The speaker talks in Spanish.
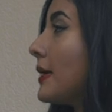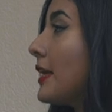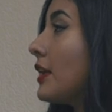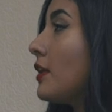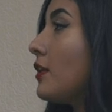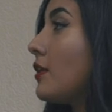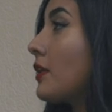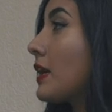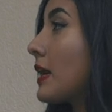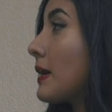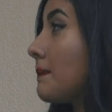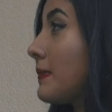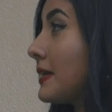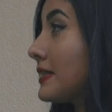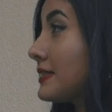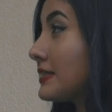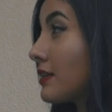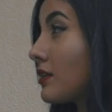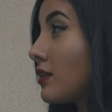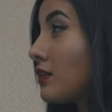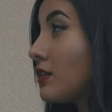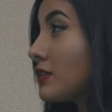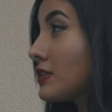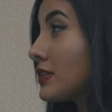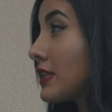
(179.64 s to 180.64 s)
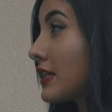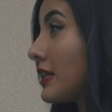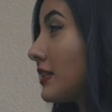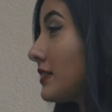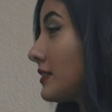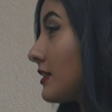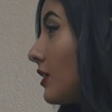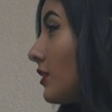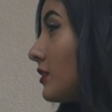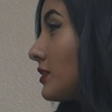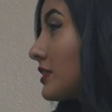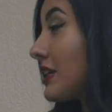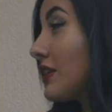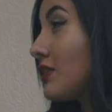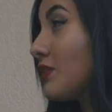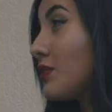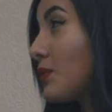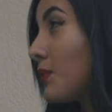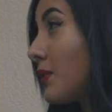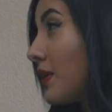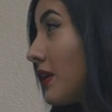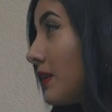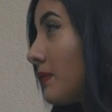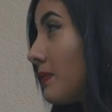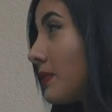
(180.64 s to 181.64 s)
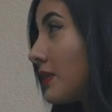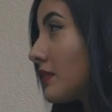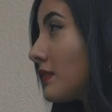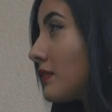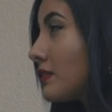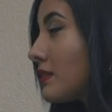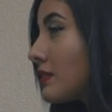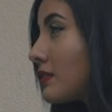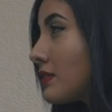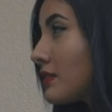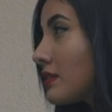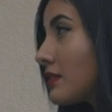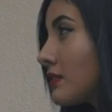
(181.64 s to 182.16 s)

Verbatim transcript: Pero, ¿qué pasa con los egresados que no vuelven?